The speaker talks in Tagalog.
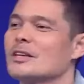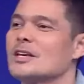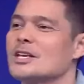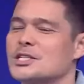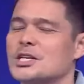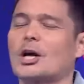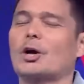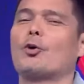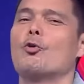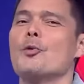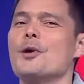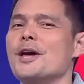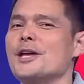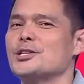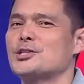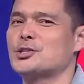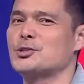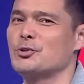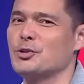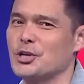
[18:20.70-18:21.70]
Sa
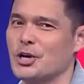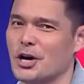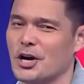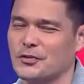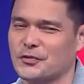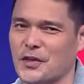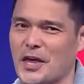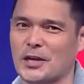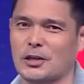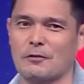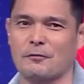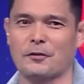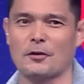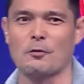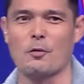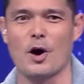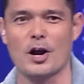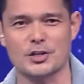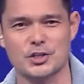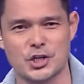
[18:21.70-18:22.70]
Queens, New York, thank you for
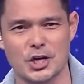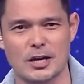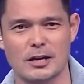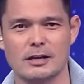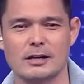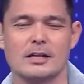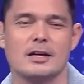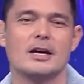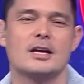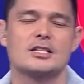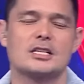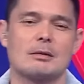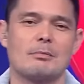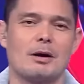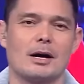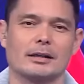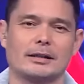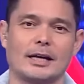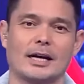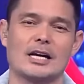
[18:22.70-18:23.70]
watching. Sa
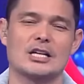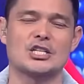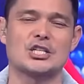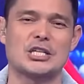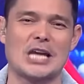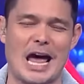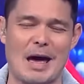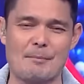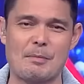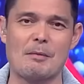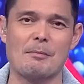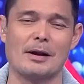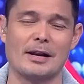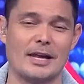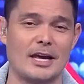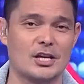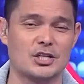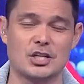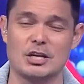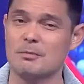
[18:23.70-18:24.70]
mga taga Saba,
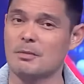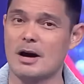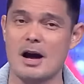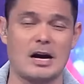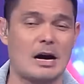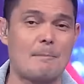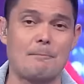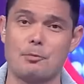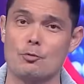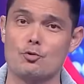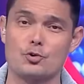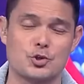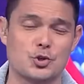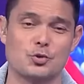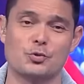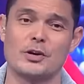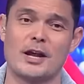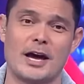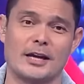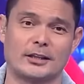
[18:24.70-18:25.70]
Malaysia, mga
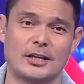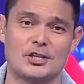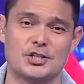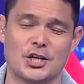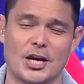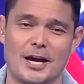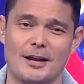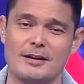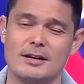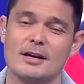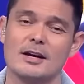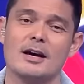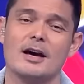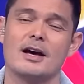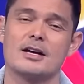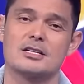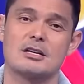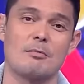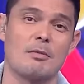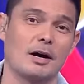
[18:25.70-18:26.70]
kapuso natin dyan.
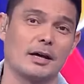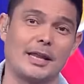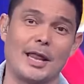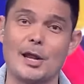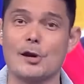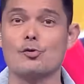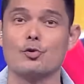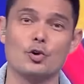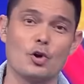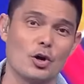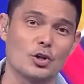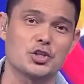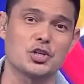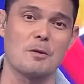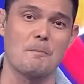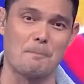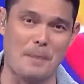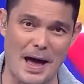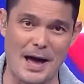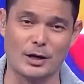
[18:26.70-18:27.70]
Sa mga nanonood
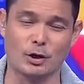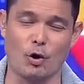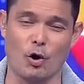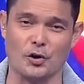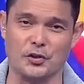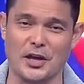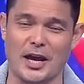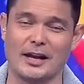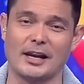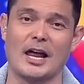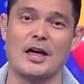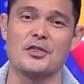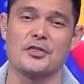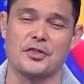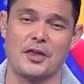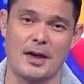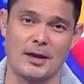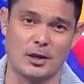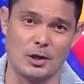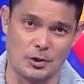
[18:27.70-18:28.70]
sa Bangkok, Thailand,
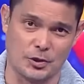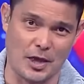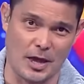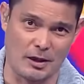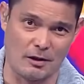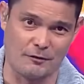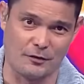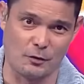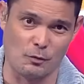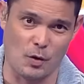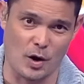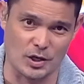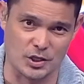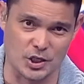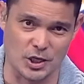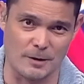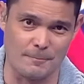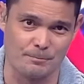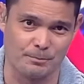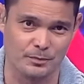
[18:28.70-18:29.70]
thank you, thank you for
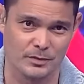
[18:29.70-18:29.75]
watching.